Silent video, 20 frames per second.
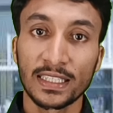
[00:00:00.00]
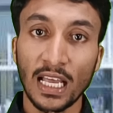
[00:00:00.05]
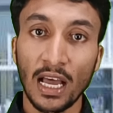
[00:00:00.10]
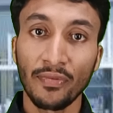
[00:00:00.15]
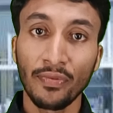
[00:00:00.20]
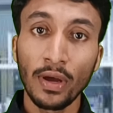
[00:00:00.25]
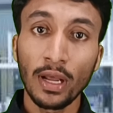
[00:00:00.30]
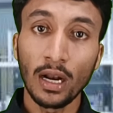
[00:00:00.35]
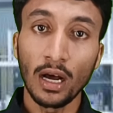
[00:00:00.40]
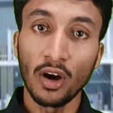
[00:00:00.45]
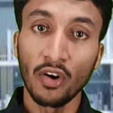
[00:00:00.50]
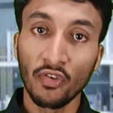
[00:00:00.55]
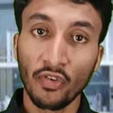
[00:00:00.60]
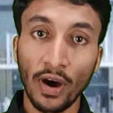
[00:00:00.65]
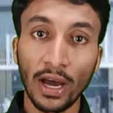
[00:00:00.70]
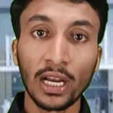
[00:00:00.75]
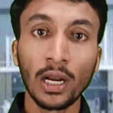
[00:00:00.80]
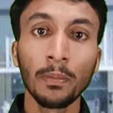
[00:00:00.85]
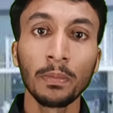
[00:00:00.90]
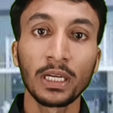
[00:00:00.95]
সাপের
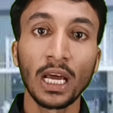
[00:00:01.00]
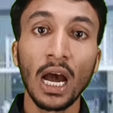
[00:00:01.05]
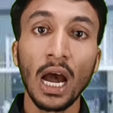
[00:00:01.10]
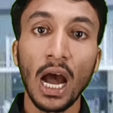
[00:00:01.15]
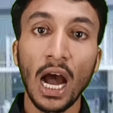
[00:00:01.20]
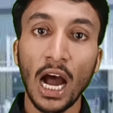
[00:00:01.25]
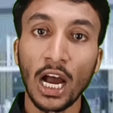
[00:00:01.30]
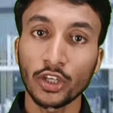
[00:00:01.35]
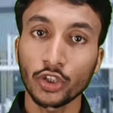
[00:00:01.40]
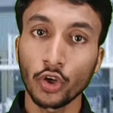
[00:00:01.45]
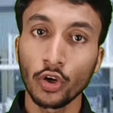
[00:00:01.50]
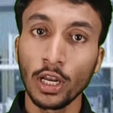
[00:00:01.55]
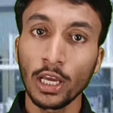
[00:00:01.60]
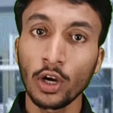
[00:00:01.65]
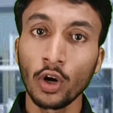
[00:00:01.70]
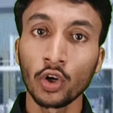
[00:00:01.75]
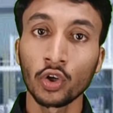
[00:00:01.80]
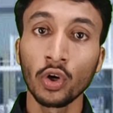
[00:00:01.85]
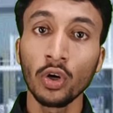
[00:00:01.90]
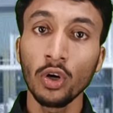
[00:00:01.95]
ভায়নমটা আসলে
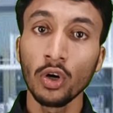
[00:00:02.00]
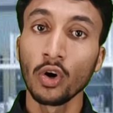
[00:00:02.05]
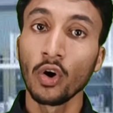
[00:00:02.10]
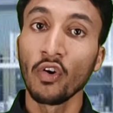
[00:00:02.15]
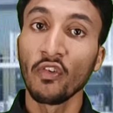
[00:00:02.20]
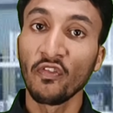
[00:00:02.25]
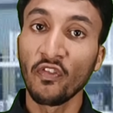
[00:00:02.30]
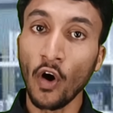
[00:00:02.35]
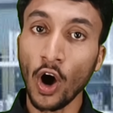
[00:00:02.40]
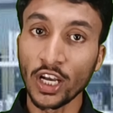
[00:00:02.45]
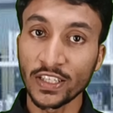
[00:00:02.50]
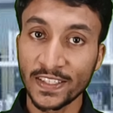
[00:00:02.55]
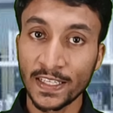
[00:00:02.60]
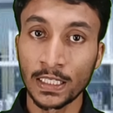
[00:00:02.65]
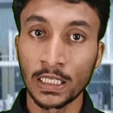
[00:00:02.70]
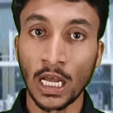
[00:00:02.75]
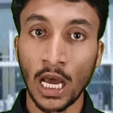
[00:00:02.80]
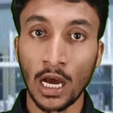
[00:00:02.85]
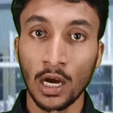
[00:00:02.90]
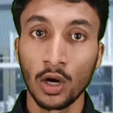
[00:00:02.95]
কোনো
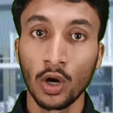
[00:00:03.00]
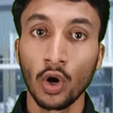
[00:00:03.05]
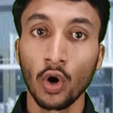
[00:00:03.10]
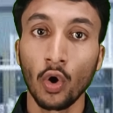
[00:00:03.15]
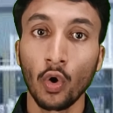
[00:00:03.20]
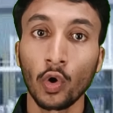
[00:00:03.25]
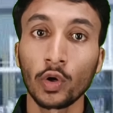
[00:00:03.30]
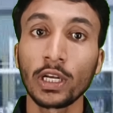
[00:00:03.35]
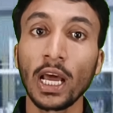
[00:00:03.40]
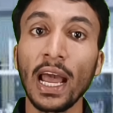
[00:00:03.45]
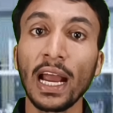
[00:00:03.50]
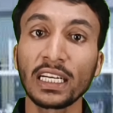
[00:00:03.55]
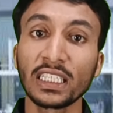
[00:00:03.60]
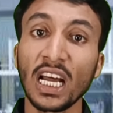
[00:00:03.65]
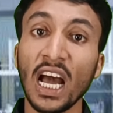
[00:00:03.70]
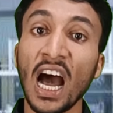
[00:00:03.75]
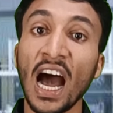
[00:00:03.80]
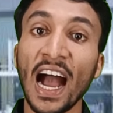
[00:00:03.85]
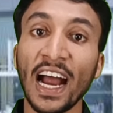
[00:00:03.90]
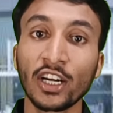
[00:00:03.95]
পয়জন না ওটা
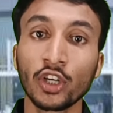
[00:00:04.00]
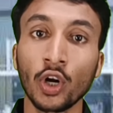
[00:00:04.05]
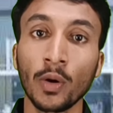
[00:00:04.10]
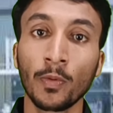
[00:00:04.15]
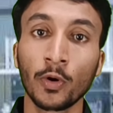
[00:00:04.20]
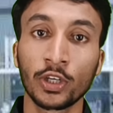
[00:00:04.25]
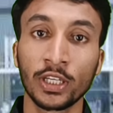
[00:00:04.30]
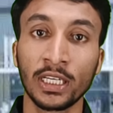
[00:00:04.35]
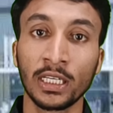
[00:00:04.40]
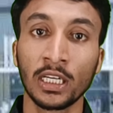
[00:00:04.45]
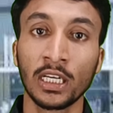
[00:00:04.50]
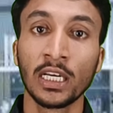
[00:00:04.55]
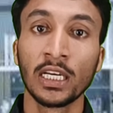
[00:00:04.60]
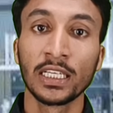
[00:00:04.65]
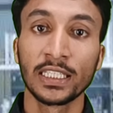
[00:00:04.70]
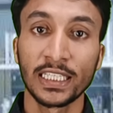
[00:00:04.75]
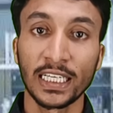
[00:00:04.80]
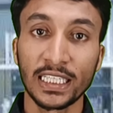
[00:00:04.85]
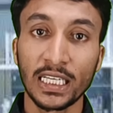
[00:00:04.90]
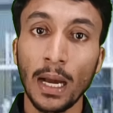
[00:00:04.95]
একটা হাইড্রোবোটিন
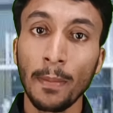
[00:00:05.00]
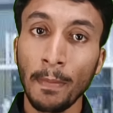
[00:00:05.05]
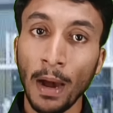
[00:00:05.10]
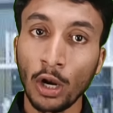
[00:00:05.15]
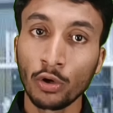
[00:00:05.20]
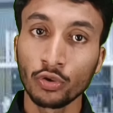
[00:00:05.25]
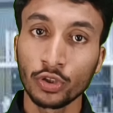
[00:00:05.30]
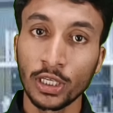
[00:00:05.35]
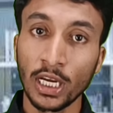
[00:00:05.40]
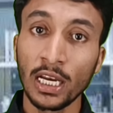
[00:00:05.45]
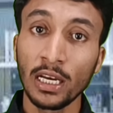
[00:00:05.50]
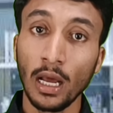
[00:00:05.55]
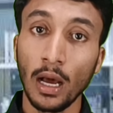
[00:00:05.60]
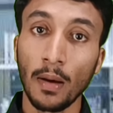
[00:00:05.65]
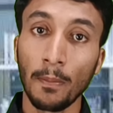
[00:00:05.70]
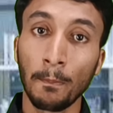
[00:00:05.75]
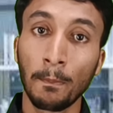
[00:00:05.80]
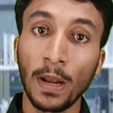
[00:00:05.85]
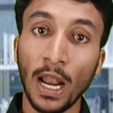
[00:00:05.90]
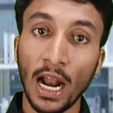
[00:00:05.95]
সেটা মানুষের
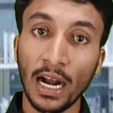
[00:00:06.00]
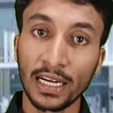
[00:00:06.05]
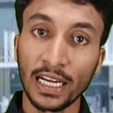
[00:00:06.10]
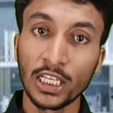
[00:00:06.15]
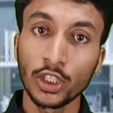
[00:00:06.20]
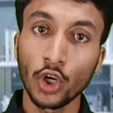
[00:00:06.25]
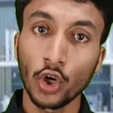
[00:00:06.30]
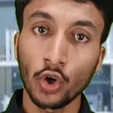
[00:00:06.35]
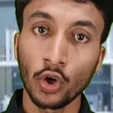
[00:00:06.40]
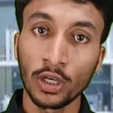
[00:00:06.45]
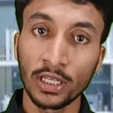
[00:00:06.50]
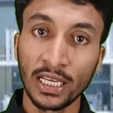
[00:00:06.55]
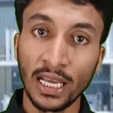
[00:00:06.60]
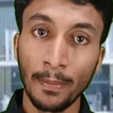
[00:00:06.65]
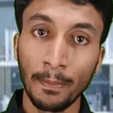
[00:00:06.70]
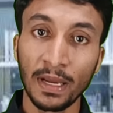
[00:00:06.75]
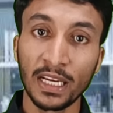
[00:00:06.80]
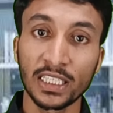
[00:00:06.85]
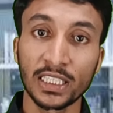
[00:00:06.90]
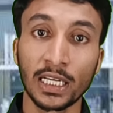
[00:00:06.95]
ব্লাডে যখন
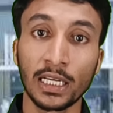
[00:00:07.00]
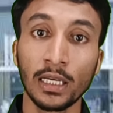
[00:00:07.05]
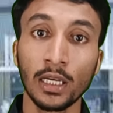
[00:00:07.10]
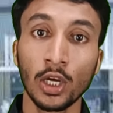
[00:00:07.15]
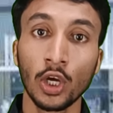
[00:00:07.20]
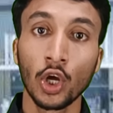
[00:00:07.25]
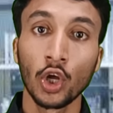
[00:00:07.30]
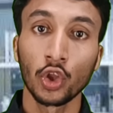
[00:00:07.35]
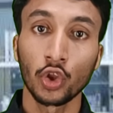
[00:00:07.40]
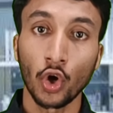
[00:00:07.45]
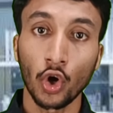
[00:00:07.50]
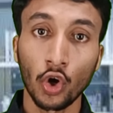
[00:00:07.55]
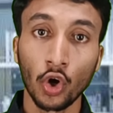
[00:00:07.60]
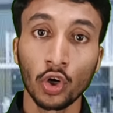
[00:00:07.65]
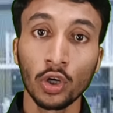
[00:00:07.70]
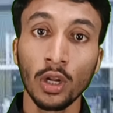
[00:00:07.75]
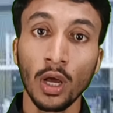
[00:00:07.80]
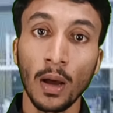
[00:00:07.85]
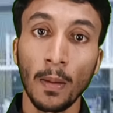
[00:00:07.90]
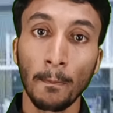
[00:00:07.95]
গিয়ে মেশে
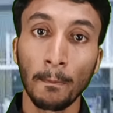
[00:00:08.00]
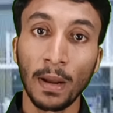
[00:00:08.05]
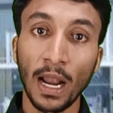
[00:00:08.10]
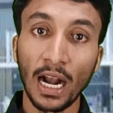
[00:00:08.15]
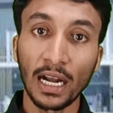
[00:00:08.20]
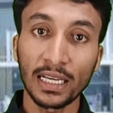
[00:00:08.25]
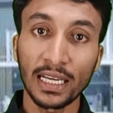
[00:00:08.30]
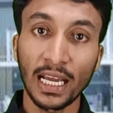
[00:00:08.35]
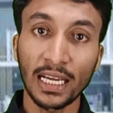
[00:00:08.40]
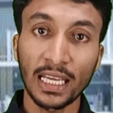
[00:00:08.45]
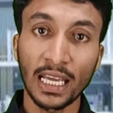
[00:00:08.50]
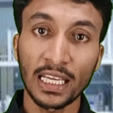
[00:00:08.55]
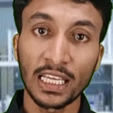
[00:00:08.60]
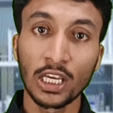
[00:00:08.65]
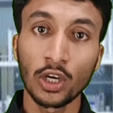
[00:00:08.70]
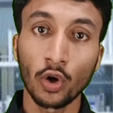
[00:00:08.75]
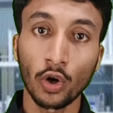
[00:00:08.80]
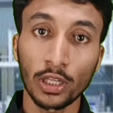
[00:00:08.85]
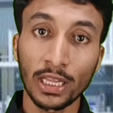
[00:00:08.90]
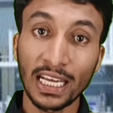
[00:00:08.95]
তখন ব্লাডটাকে
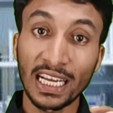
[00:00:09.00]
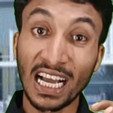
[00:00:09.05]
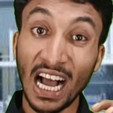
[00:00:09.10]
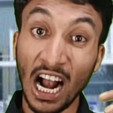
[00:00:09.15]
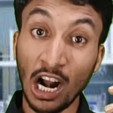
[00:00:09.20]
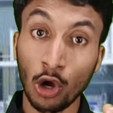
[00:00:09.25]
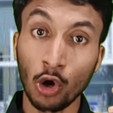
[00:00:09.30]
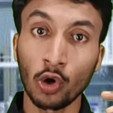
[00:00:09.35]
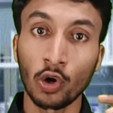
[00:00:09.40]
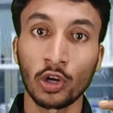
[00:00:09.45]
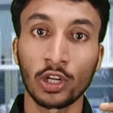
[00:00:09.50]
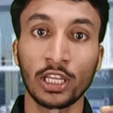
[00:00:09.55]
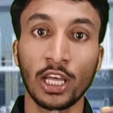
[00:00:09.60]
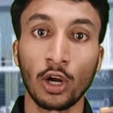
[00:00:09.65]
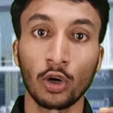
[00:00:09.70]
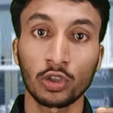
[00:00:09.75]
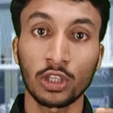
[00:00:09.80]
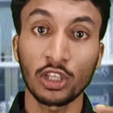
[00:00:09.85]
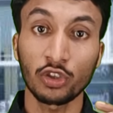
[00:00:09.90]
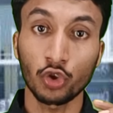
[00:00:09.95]
কি করে দেয় গাঢ় করে
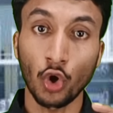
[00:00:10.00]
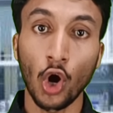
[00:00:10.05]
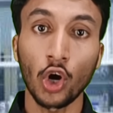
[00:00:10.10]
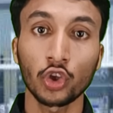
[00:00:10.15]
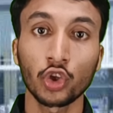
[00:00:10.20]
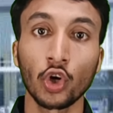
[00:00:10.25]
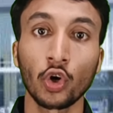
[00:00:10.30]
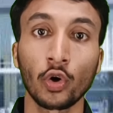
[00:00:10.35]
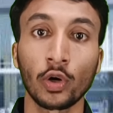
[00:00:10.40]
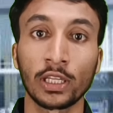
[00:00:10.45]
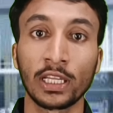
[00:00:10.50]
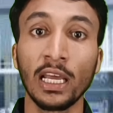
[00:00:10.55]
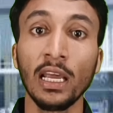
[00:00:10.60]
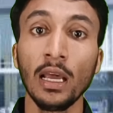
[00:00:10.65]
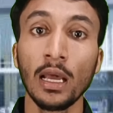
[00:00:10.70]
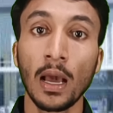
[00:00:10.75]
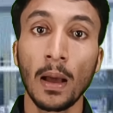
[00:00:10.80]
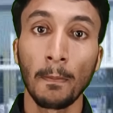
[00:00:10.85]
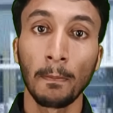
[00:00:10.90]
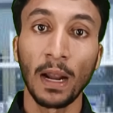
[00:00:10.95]
দেয় অর্থাৎ শক্ত করে
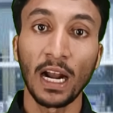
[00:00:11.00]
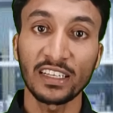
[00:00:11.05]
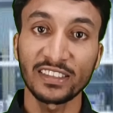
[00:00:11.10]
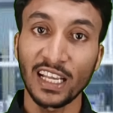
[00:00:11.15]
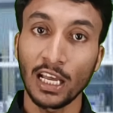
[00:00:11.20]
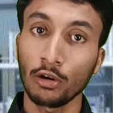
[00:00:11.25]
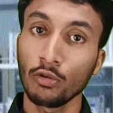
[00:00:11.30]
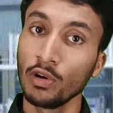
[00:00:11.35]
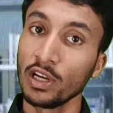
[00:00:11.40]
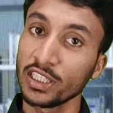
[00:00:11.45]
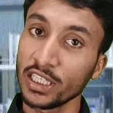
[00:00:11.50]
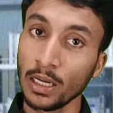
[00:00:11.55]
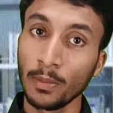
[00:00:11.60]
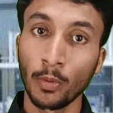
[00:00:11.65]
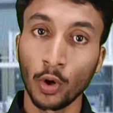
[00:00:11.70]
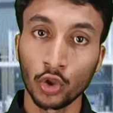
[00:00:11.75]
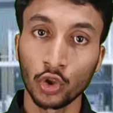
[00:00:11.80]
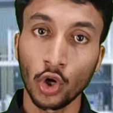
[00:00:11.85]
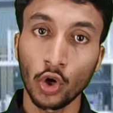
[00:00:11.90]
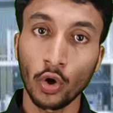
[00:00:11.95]
দেয় ব্লাড সার্কুলেশন
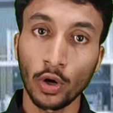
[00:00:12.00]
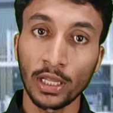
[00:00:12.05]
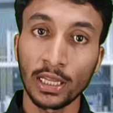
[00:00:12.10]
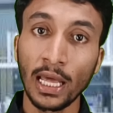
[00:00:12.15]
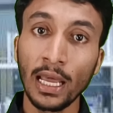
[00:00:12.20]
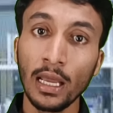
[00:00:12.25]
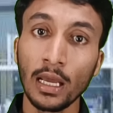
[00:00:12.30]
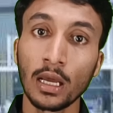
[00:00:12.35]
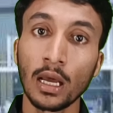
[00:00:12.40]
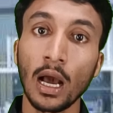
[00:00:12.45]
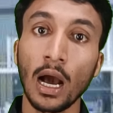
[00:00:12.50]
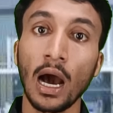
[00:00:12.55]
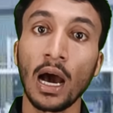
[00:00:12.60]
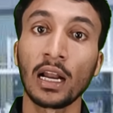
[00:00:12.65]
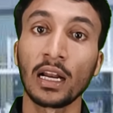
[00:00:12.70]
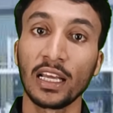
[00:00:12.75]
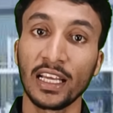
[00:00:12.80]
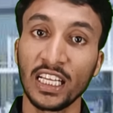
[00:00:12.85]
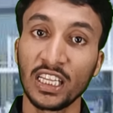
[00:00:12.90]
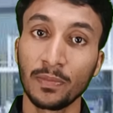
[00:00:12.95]
বন্ধ করে দেয়
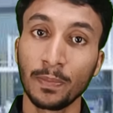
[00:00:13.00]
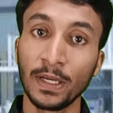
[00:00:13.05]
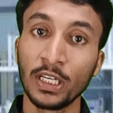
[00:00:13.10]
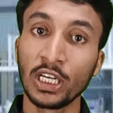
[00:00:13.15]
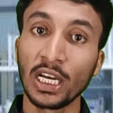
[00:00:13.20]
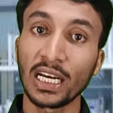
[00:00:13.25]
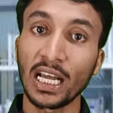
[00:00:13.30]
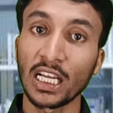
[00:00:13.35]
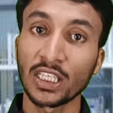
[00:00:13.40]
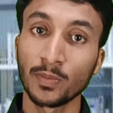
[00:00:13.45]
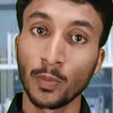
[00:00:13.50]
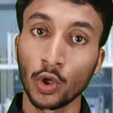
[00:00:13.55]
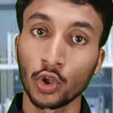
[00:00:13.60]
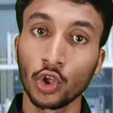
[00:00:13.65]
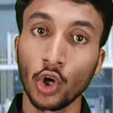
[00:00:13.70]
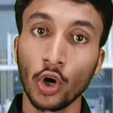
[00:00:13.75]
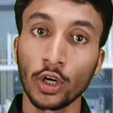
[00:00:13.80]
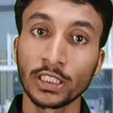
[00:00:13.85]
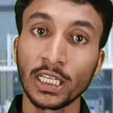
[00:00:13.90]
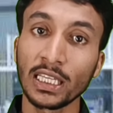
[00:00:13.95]
আর হৃদপিণ্ডের কাজ
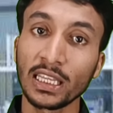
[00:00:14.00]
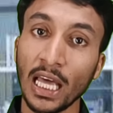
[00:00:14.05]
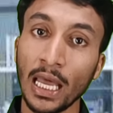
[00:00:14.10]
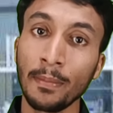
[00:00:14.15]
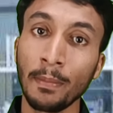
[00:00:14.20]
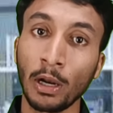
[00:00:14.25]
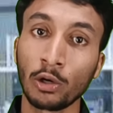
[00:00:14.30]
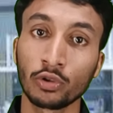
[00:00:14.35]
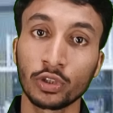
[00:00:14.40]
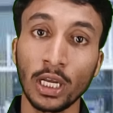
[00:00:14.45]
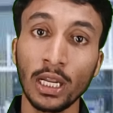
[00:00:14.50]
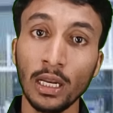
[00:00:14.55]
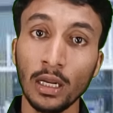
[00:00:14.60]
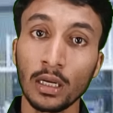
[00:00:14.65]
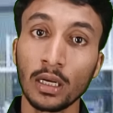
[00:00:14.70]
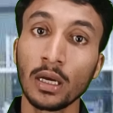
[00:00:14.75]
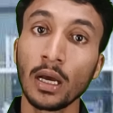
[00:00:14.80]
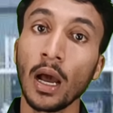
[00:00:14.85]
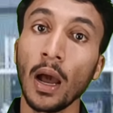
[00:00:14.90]
বন্ধ হয়ে যায় তাই মানুষের